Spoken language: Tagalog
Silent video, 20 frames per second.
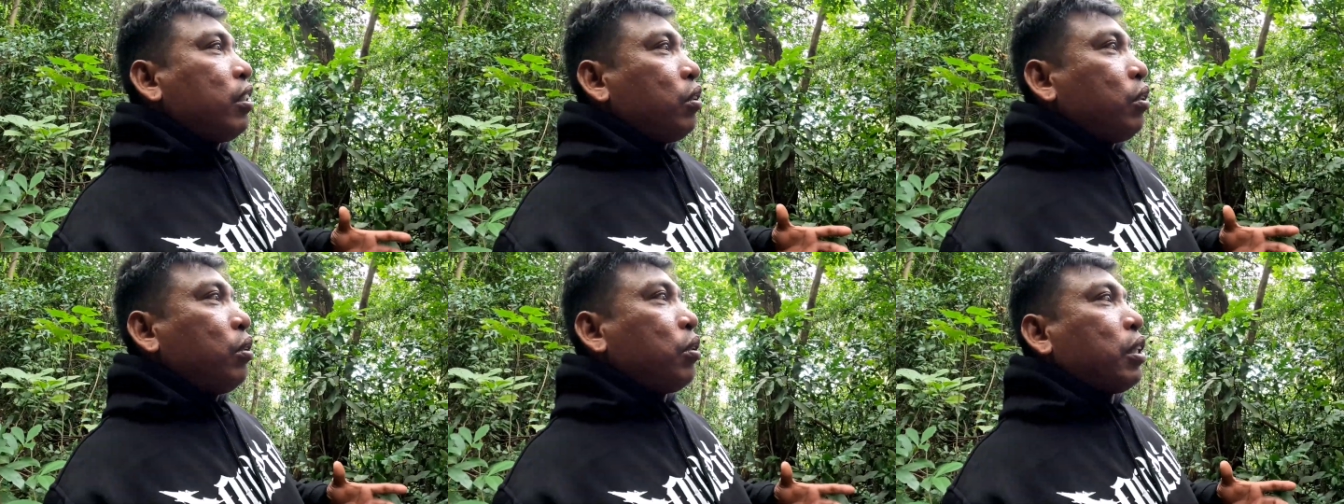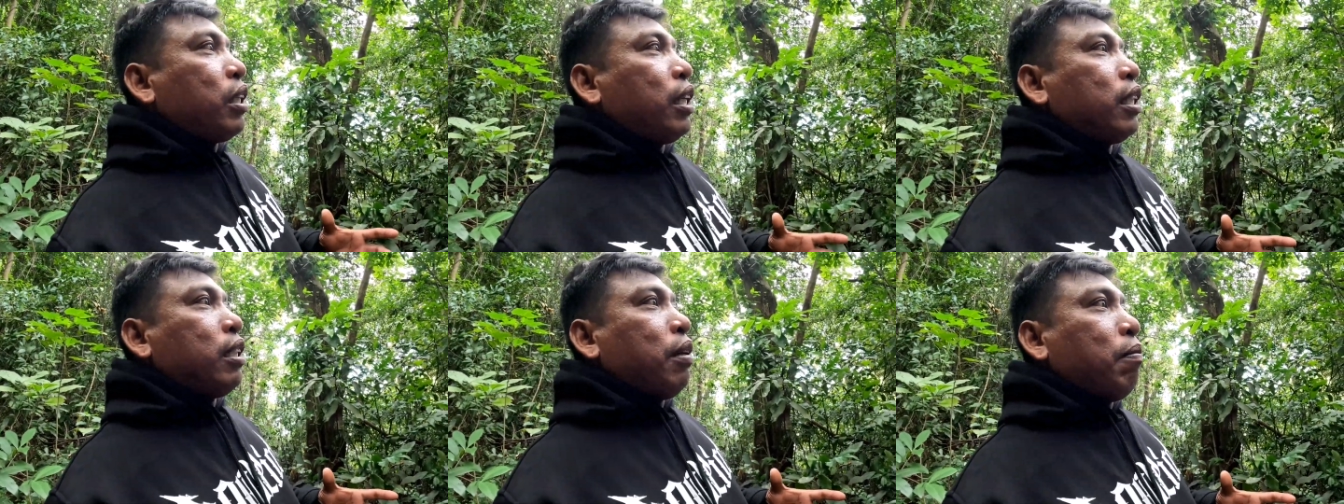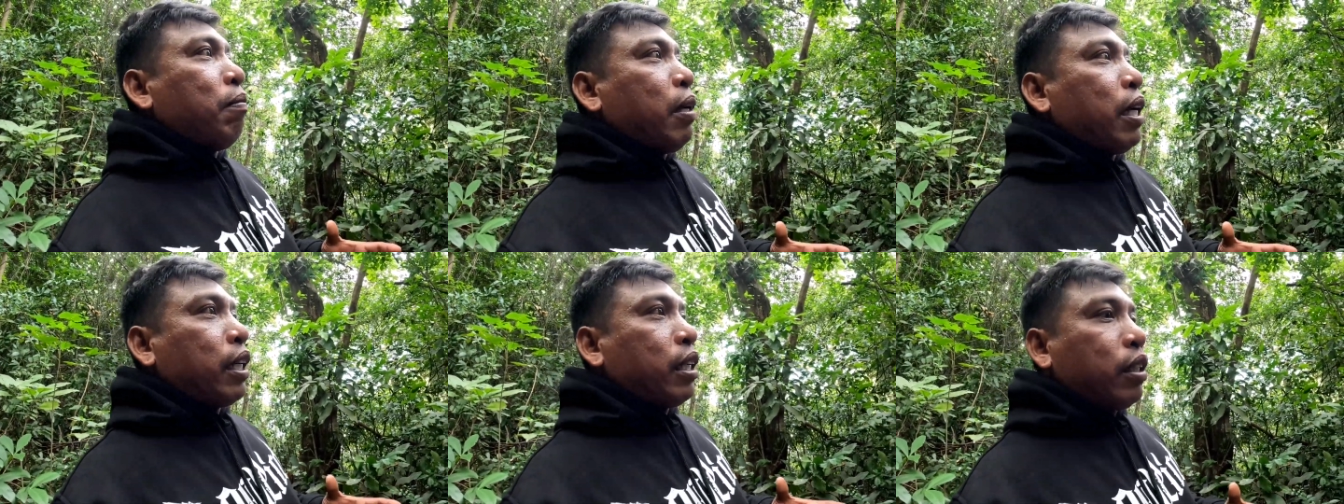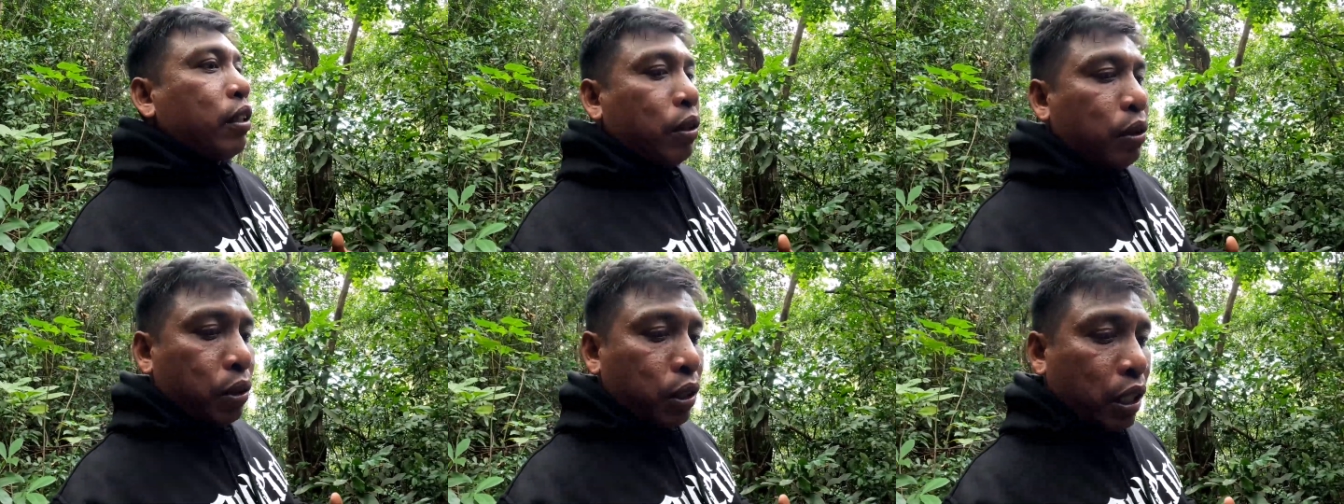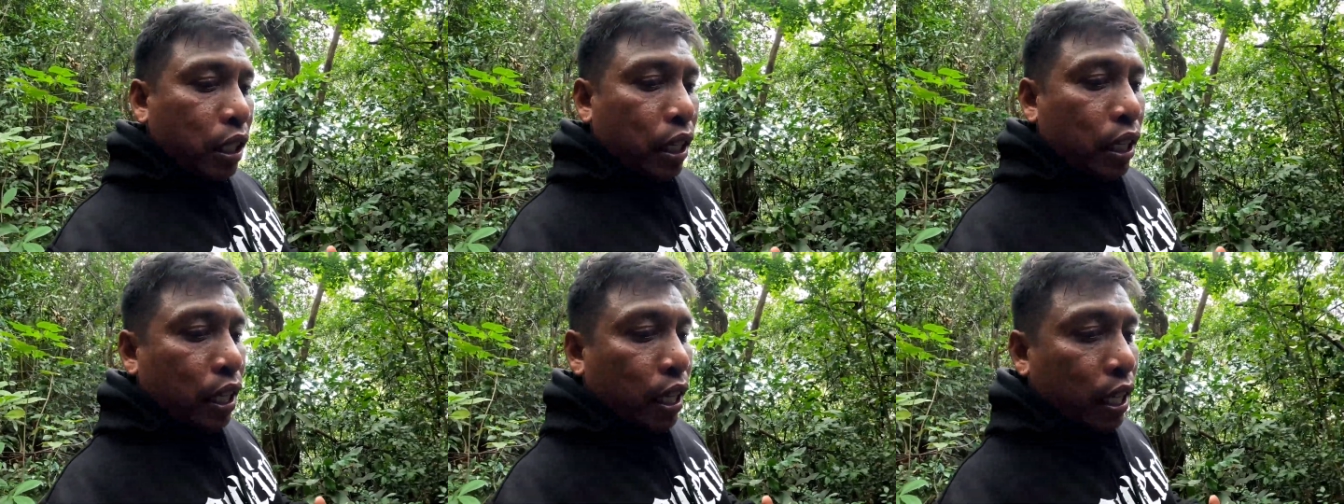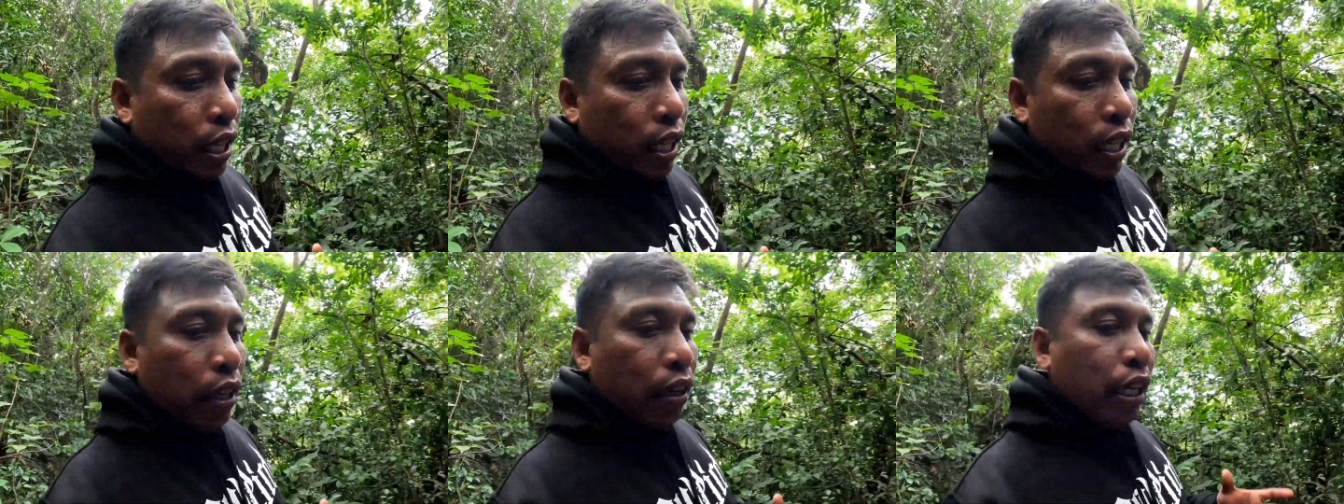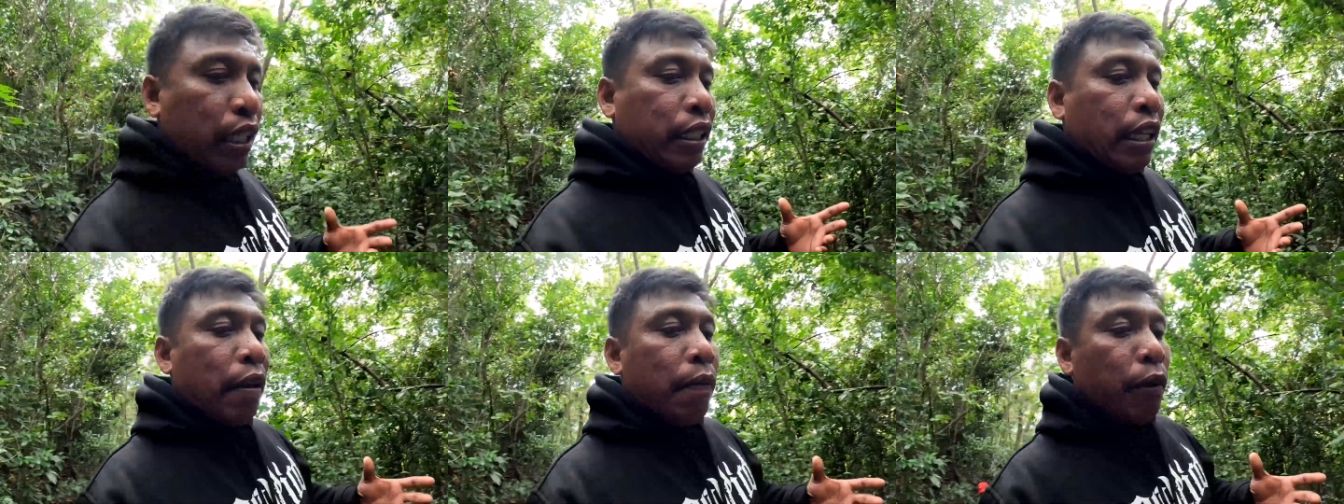nyo doon sa isang vlog ko sa
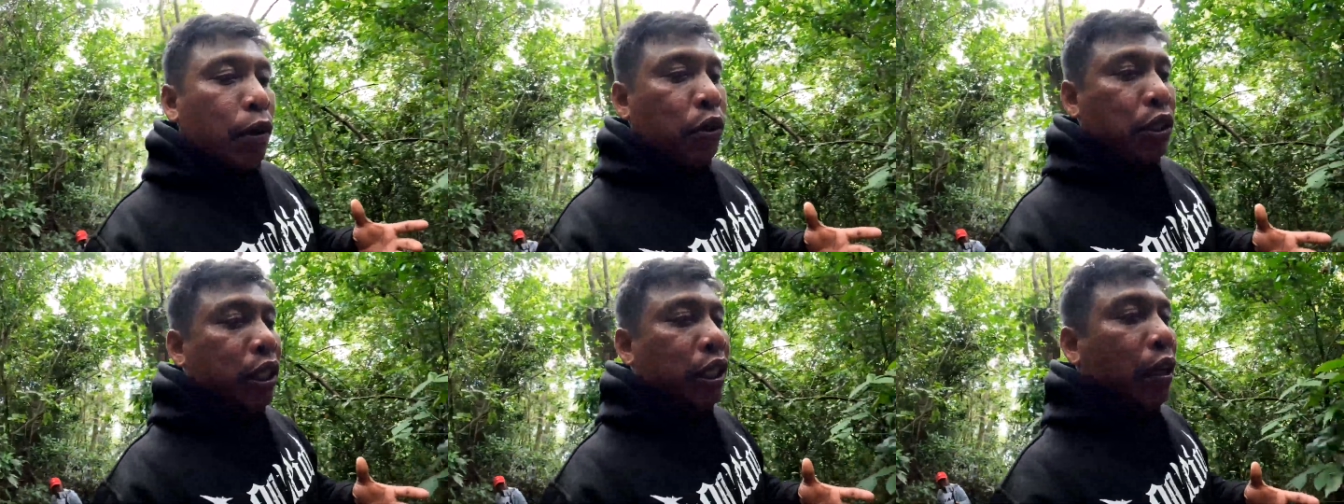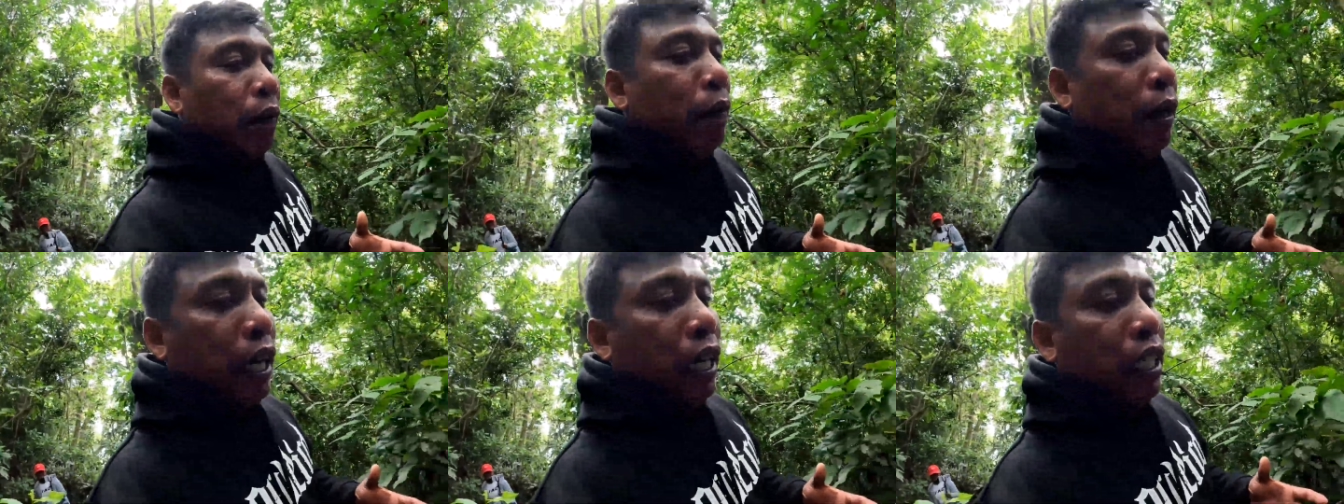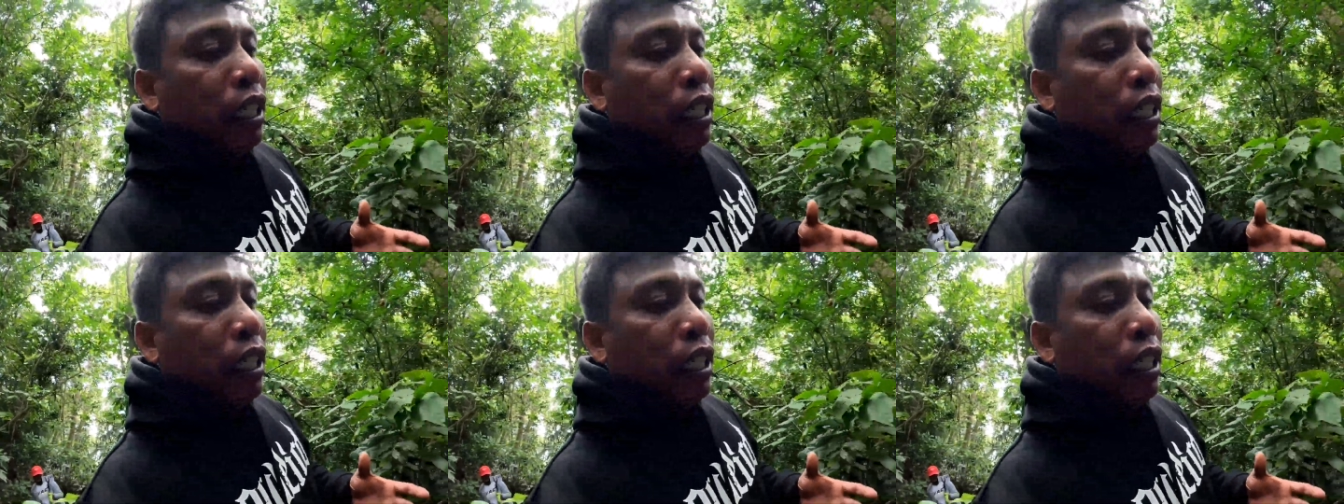kasama ko si na